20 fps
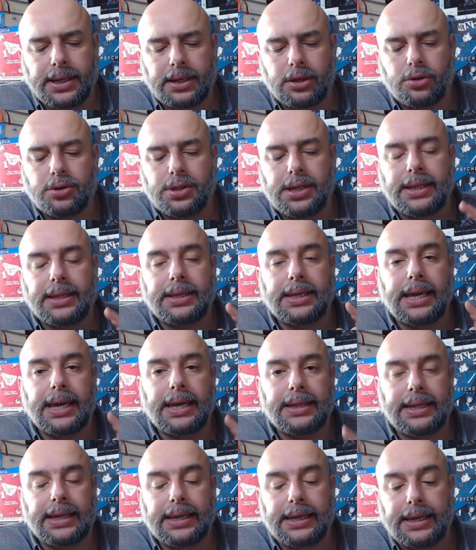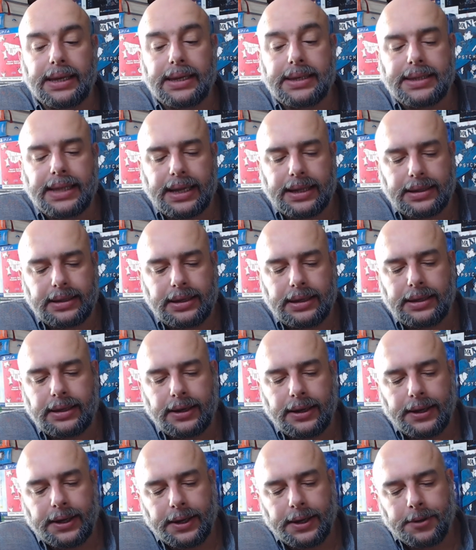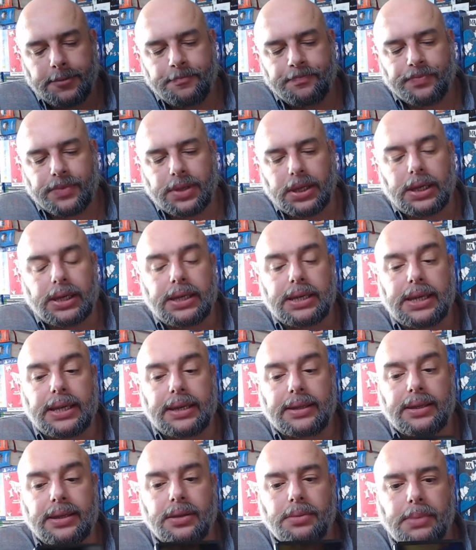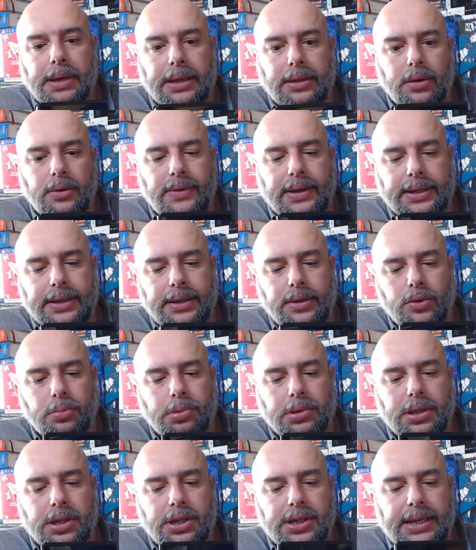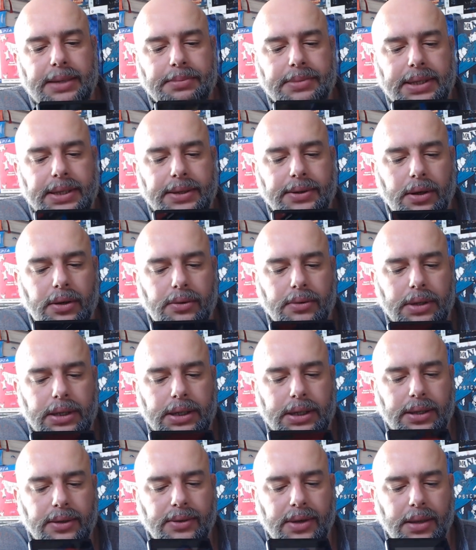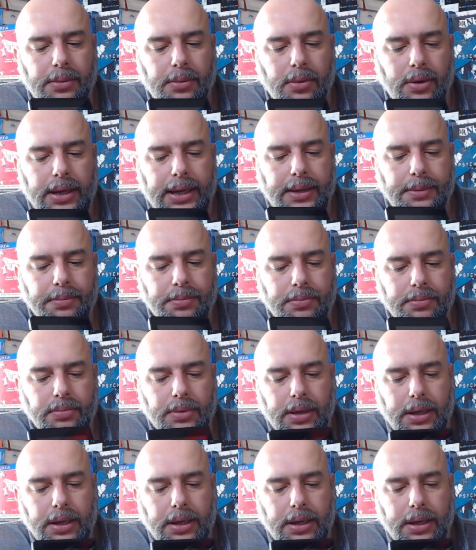C'est quelque chose qui a été kickstarté et qui a été maintenant validé depuis déjà un petit temps et qui est vraiment euh,